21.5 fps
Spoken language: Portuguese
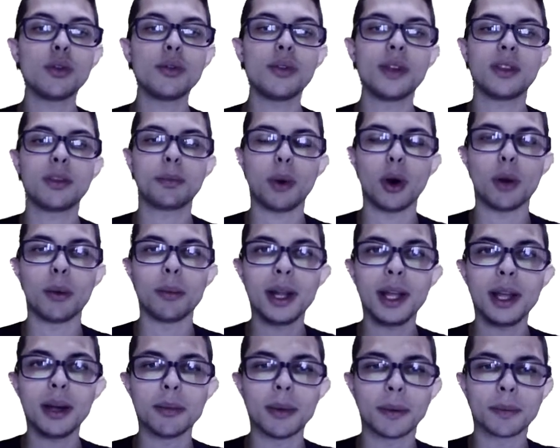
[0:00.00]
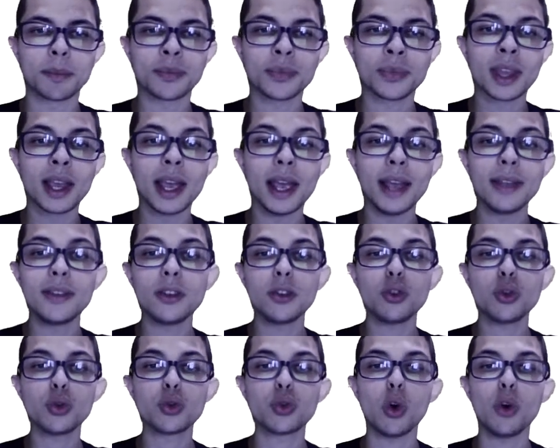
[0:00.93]
esse problema, existe
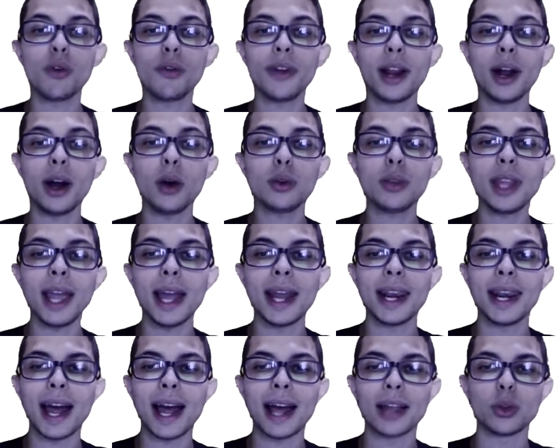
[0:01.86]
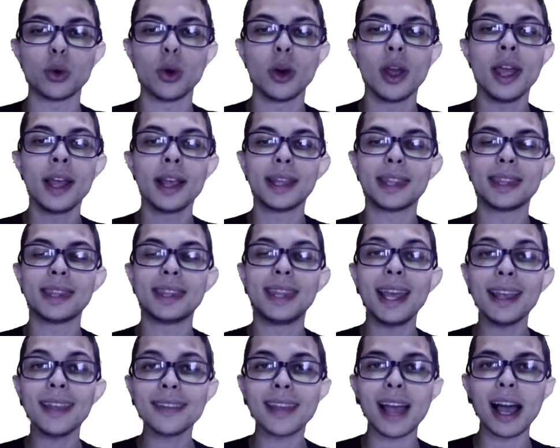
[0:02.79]
o solver alternado, que
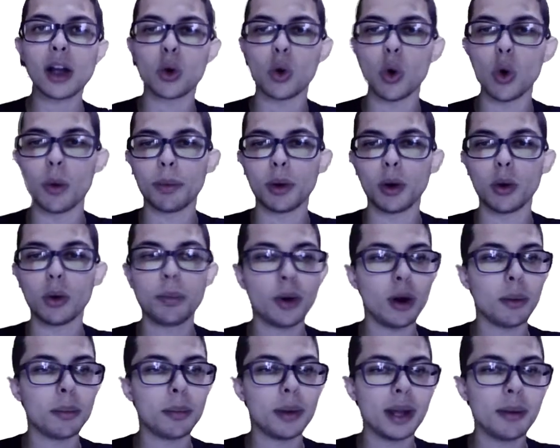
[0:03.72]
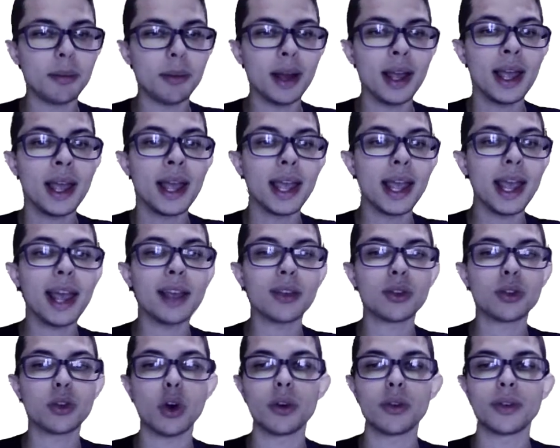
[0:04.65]
desacopla o problema e
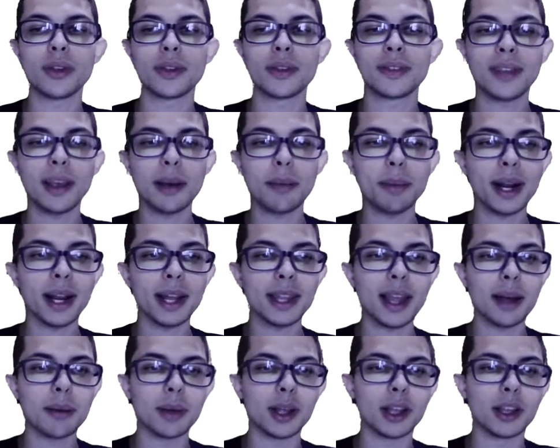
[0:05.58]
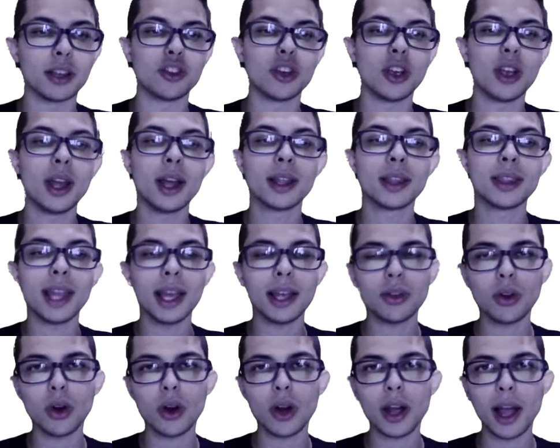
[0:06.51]
resolve separadamente
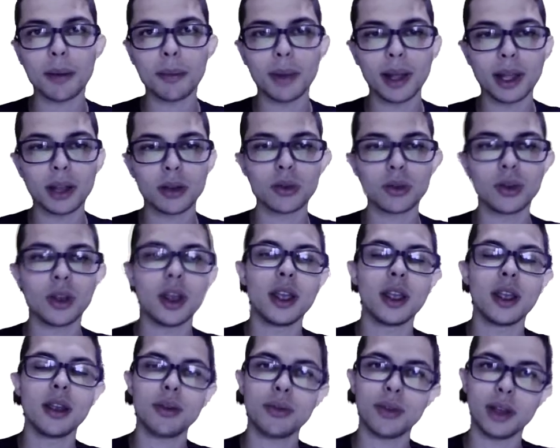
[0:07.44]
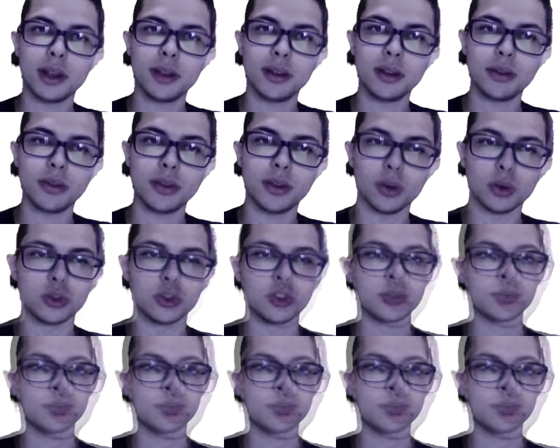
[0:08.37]
deslocamentos e phase field.